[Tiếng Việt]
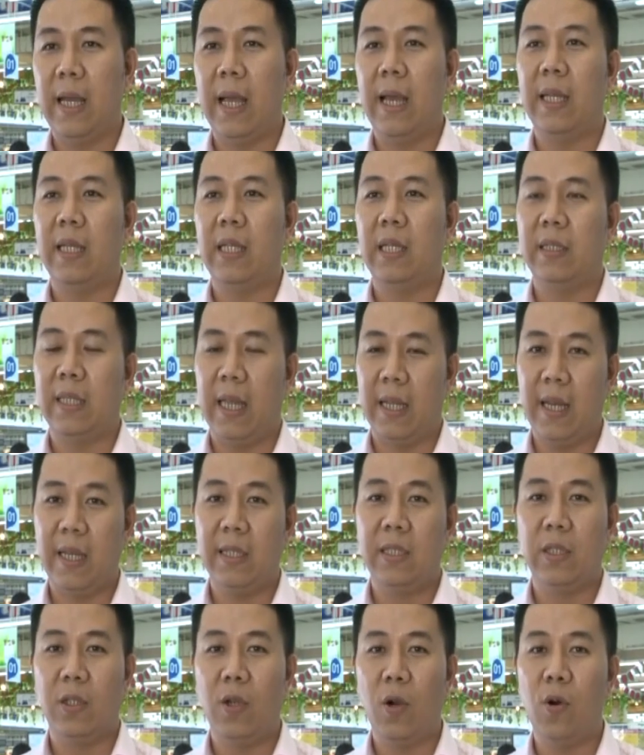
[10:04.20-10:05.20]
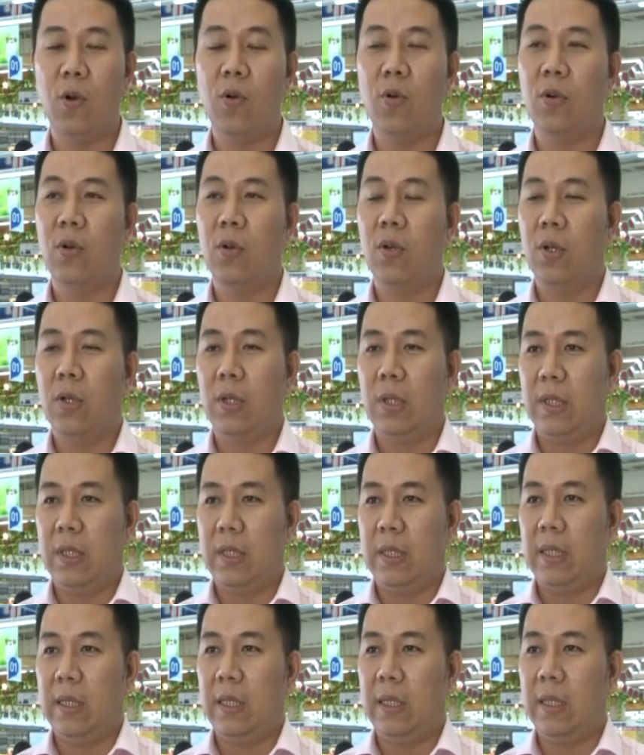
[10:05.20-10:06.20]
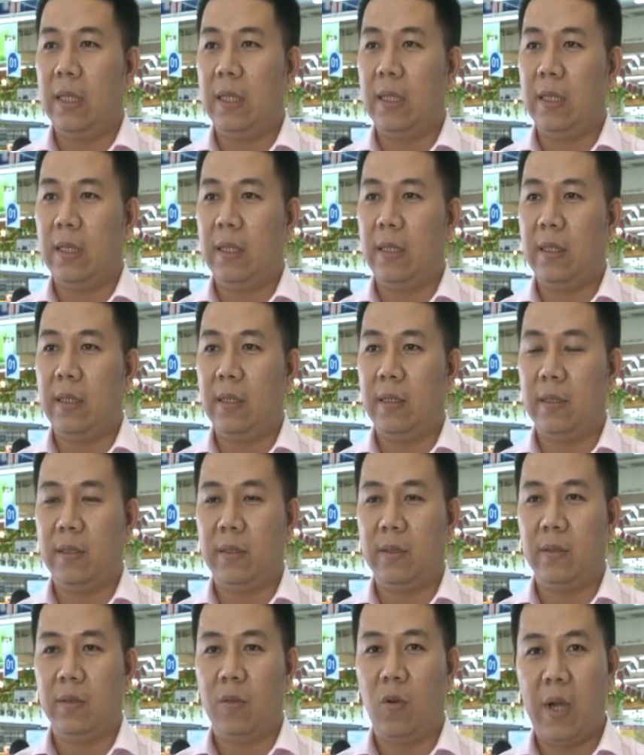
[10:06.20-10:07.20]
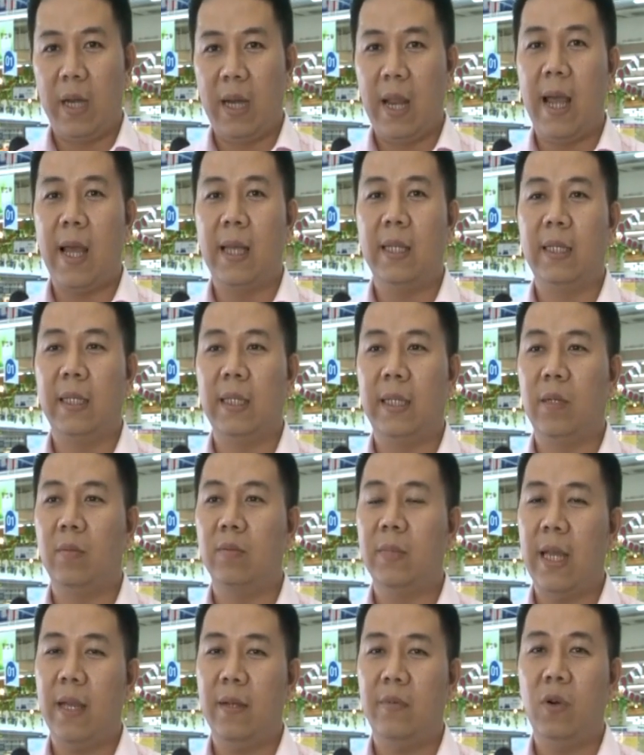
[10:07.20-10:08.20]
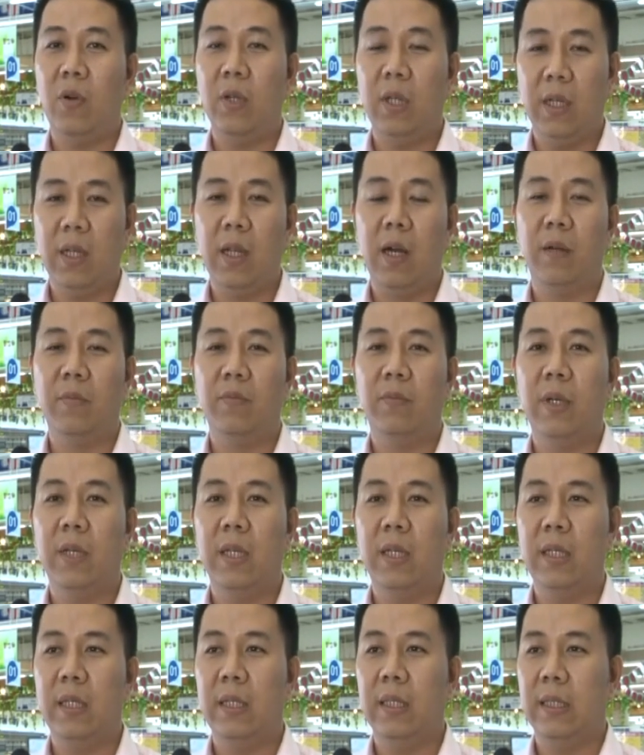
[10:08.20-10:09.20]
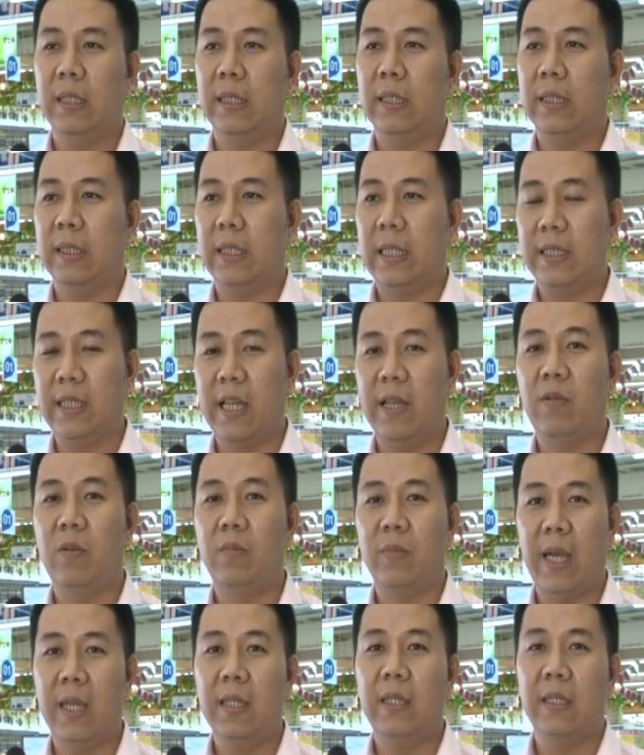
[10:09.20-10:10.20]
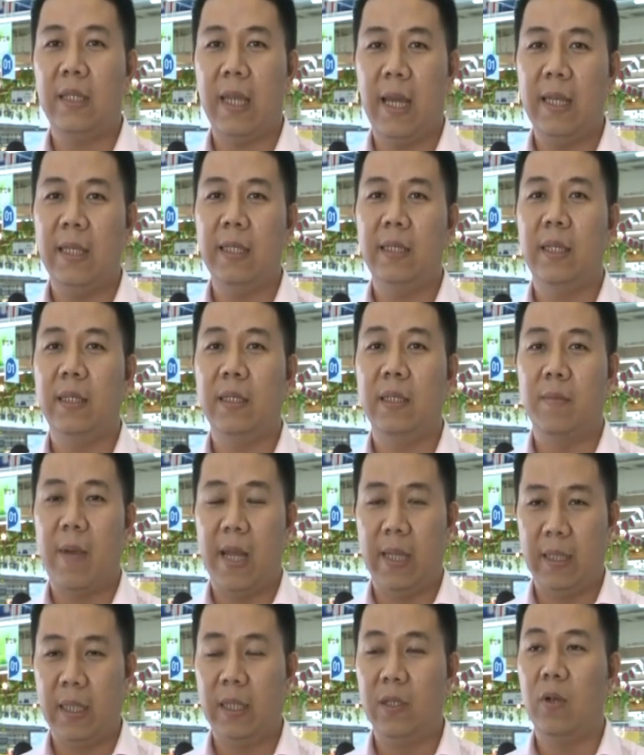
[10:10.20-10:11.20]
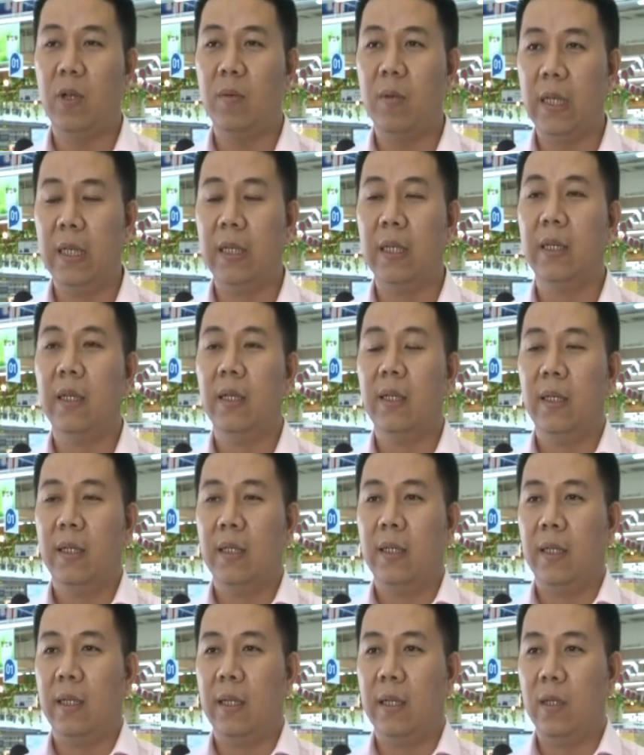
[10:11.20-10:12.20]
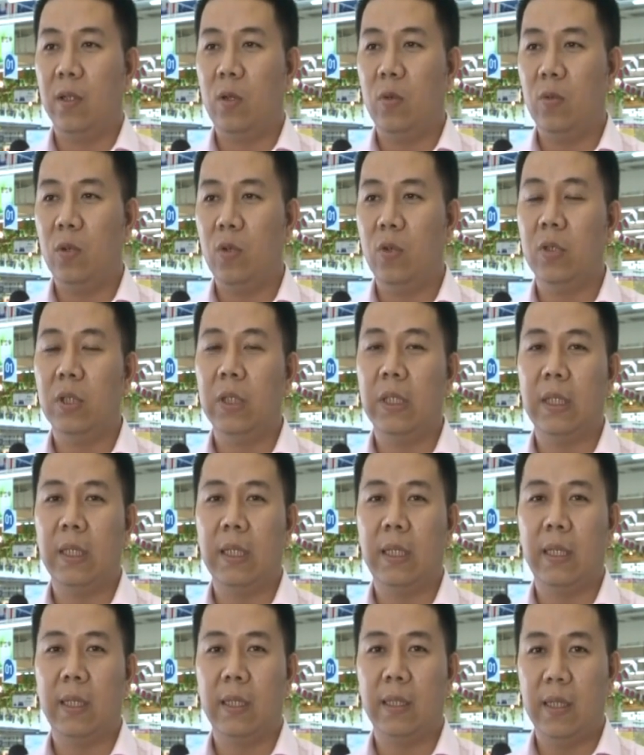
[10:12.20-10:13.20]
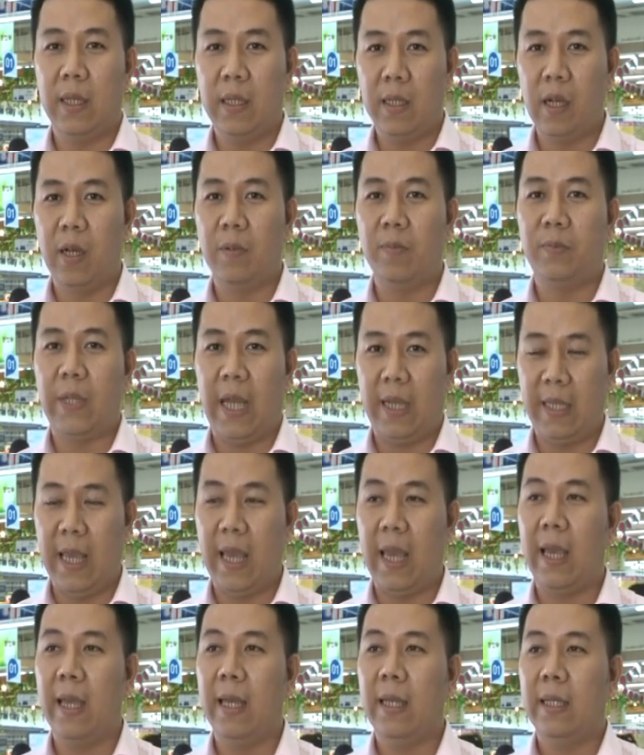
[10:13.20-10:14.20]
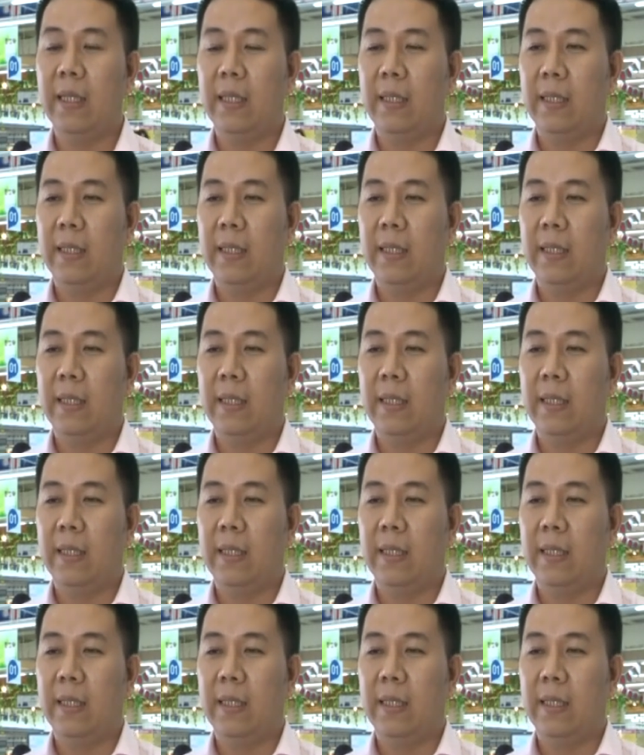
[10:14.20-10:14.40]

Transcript: khai khi xảy ra sự cố. À, ngoài ra thì công tác phối kết hợp với cảnh sát phòng cháy chữa cháy trên địa bàn tỉnh Quảng Bình à, cũng luôn được à, kết hợp chặt chẽ,